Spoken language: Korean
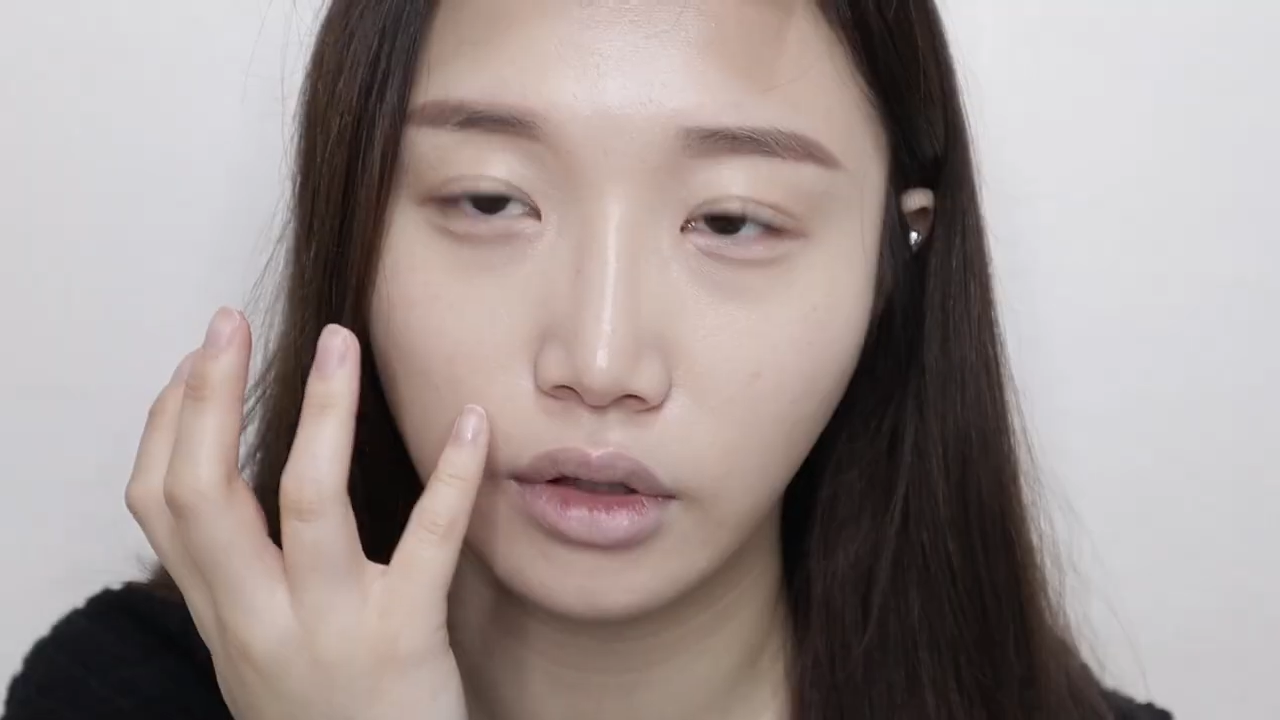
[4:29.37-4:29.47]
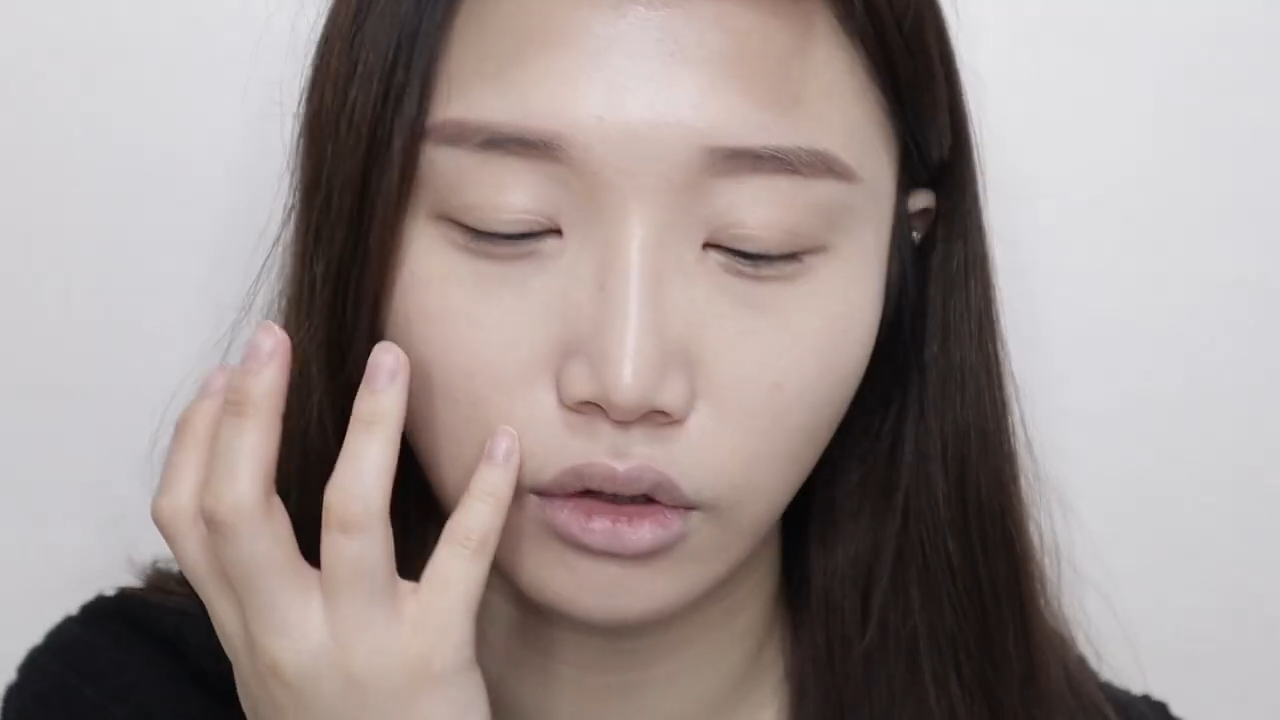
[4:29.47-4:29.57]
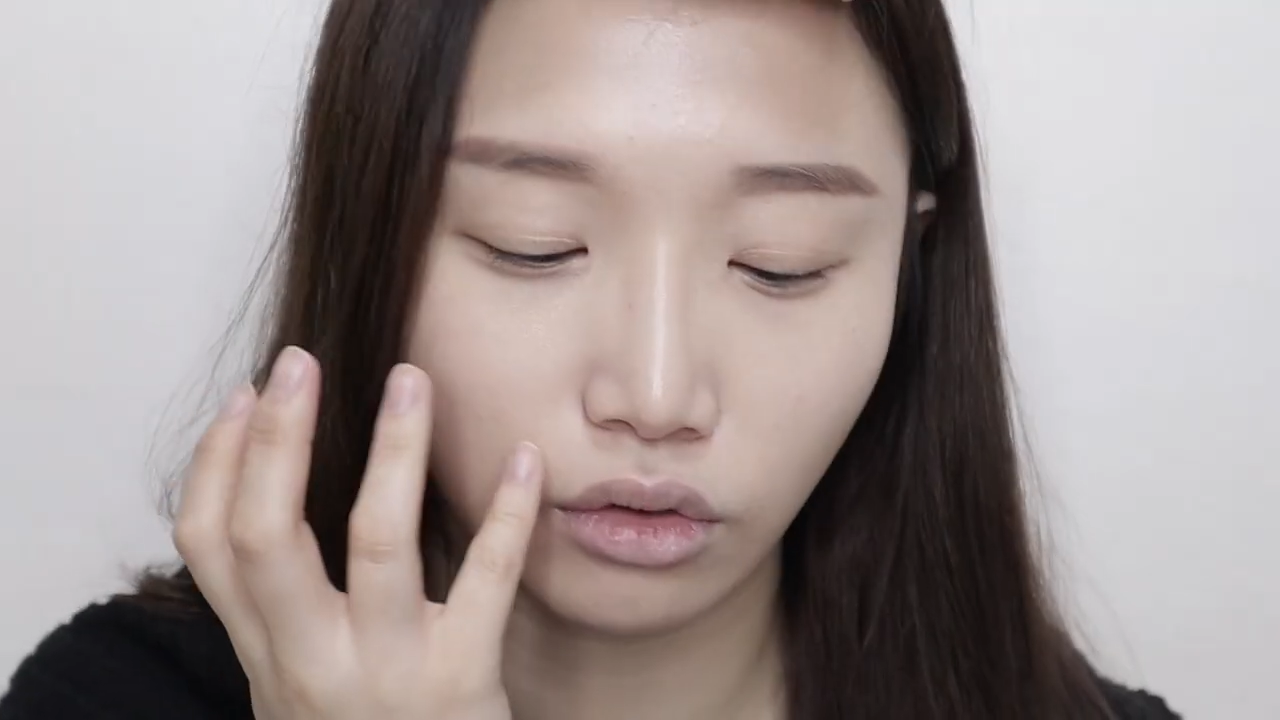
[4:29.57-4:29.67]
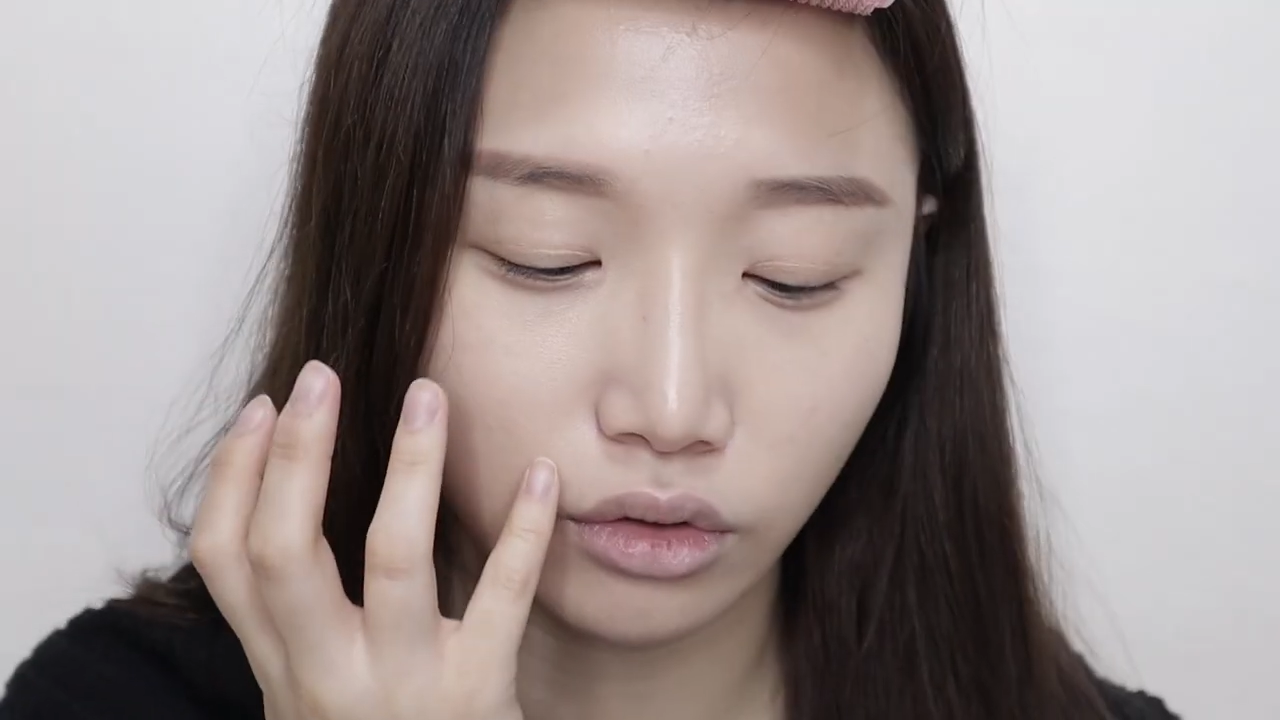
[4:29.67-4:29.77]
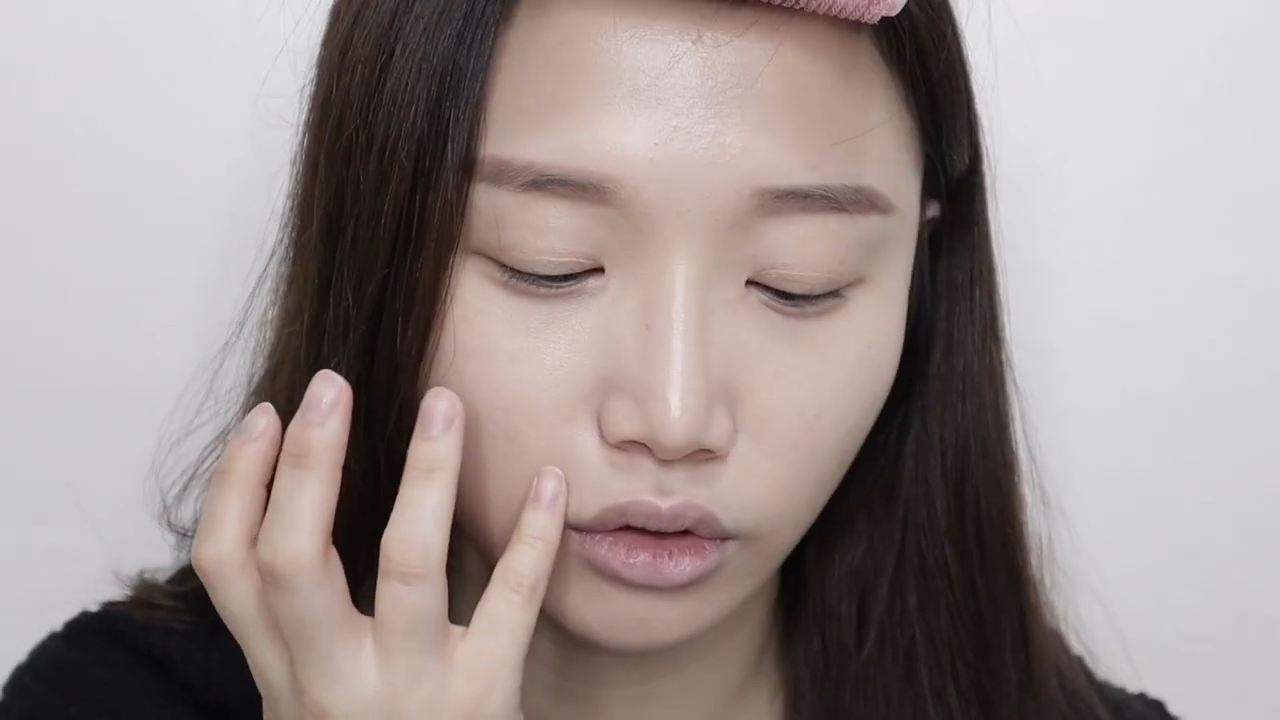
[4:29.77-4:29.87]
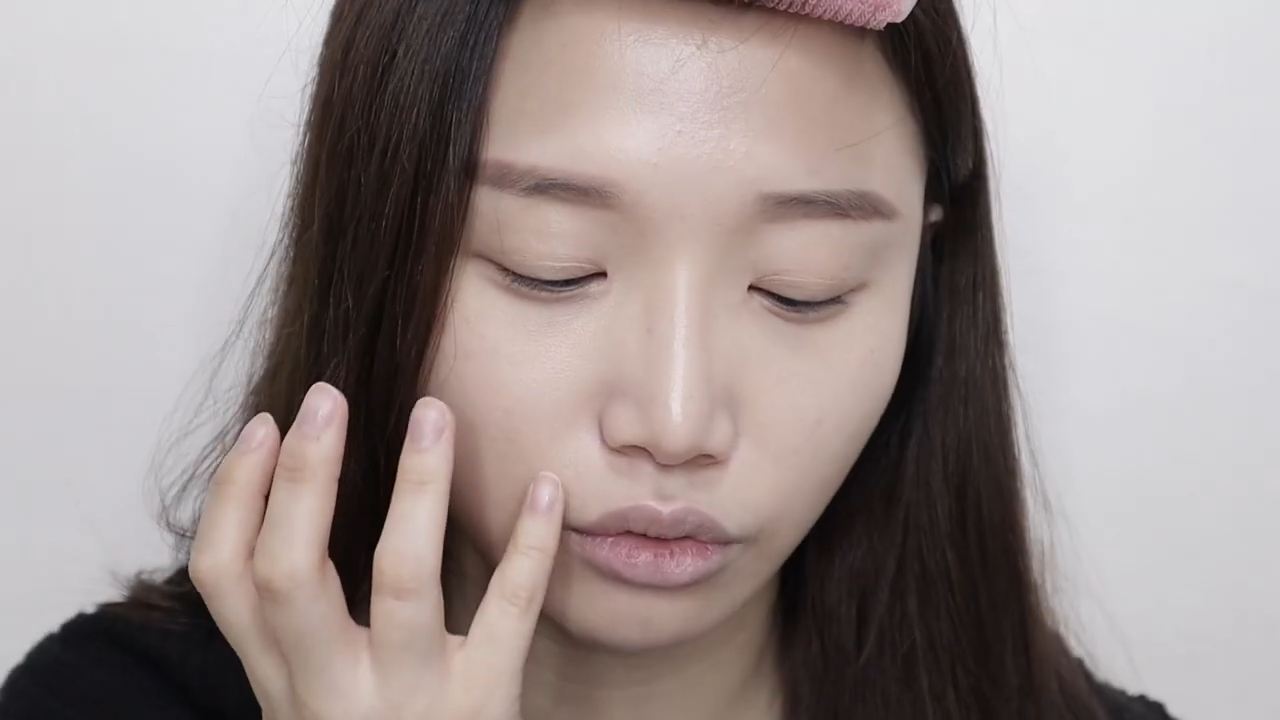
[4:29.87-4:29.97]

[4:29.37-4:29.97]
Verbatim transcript: 근데 저는